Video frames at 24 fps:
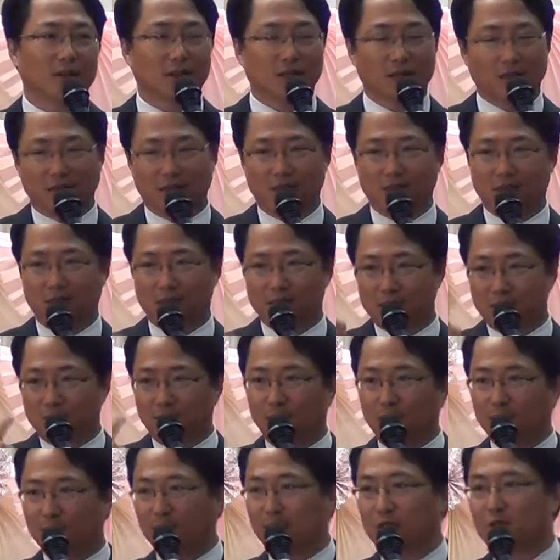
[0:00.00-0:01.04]
네덜란드에
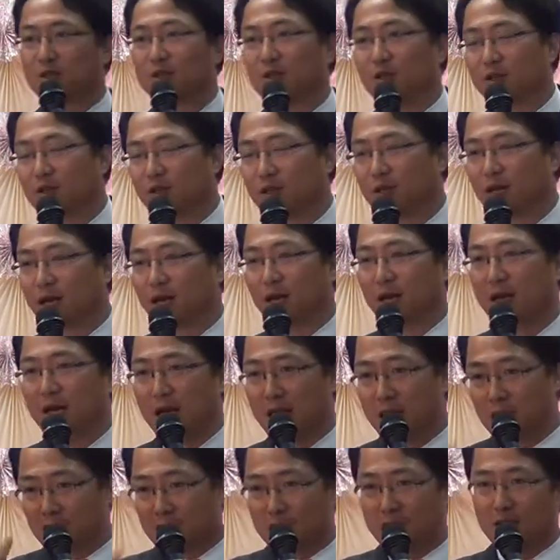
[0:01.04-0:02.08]
11년 있었는데
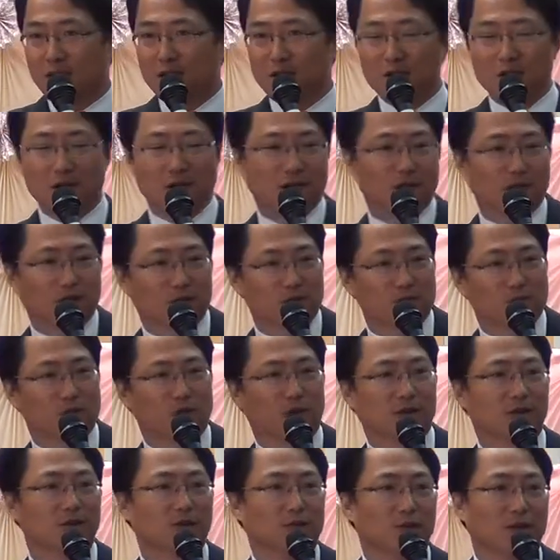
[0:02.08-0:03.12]
7년만 돈을
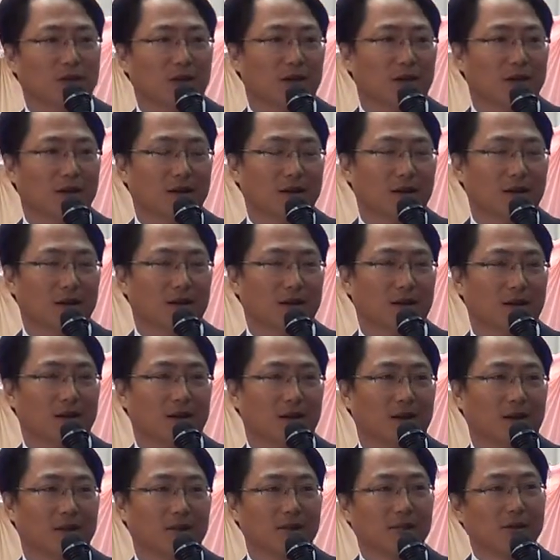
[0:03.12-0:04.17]
모았습니다.
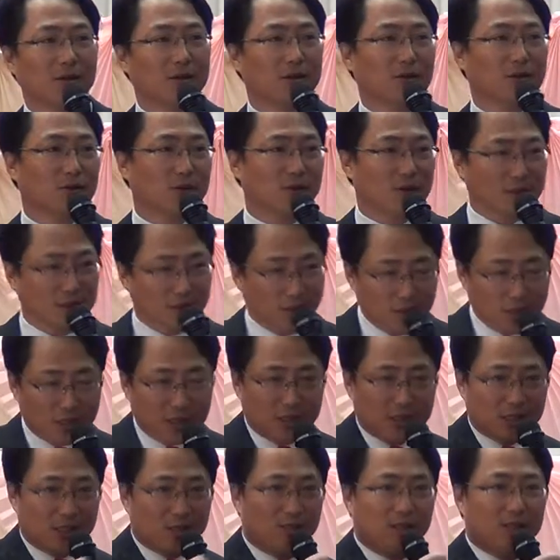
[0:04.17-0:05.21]
7년 동안
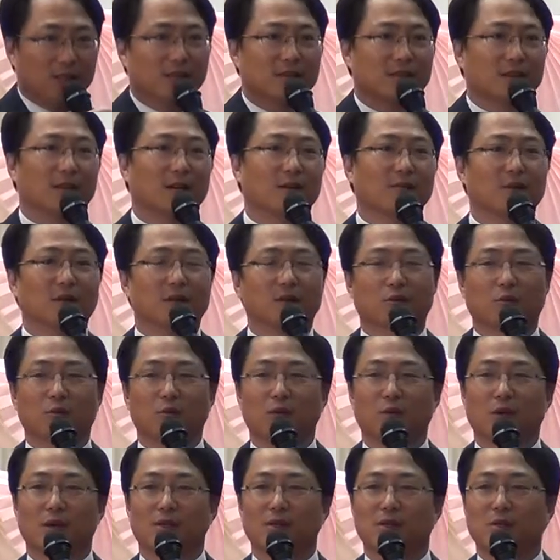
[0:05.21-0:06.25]
열심히 그 사람들 돈
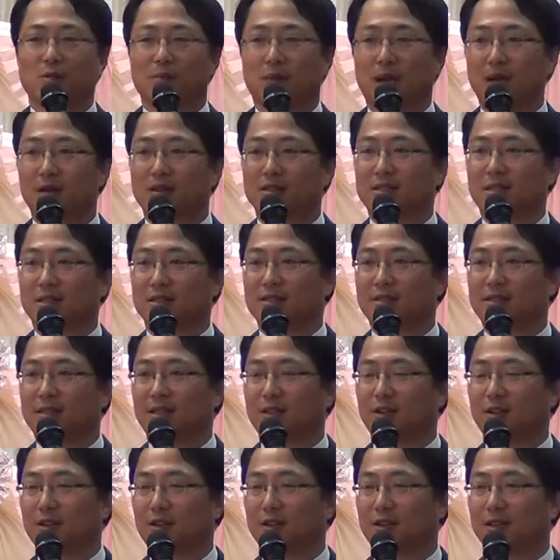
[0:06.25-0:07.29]
모아서 배를
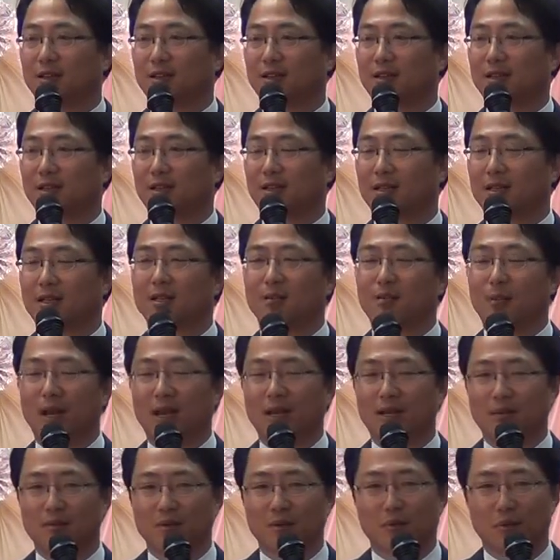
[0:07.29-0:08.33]
샀어요. 그 배
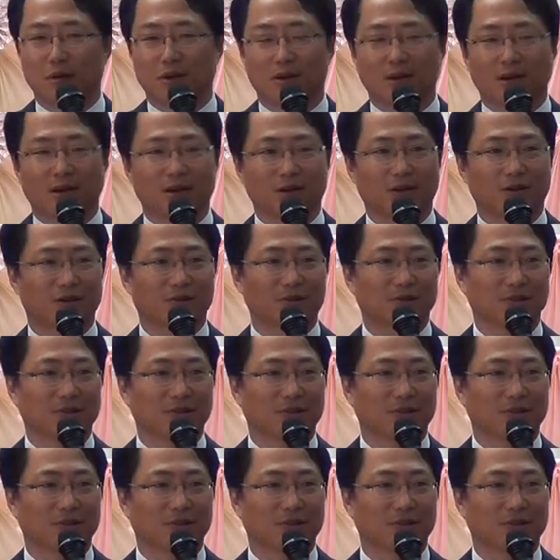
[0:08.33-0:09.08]
이름이 뭘까요?